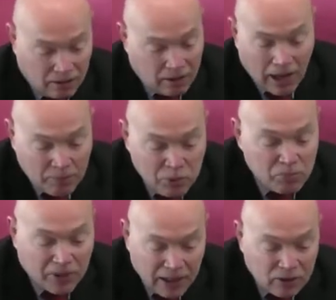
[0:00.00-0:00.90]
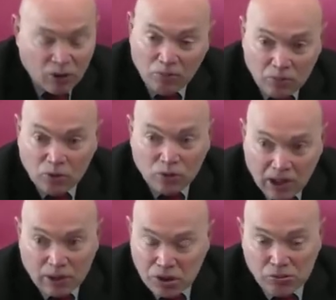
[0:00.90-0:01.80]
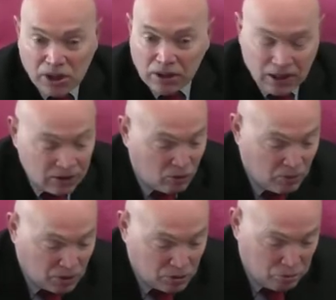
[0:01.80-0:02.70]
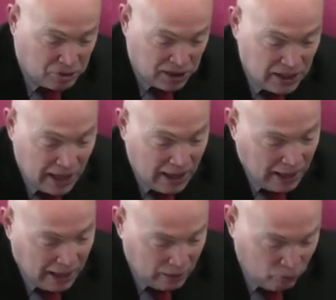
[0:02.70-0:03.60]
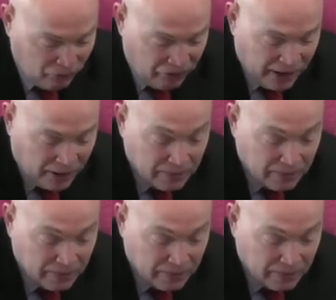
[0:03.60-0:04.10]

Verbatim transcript: à peu près comme la société commence aussi à le faire.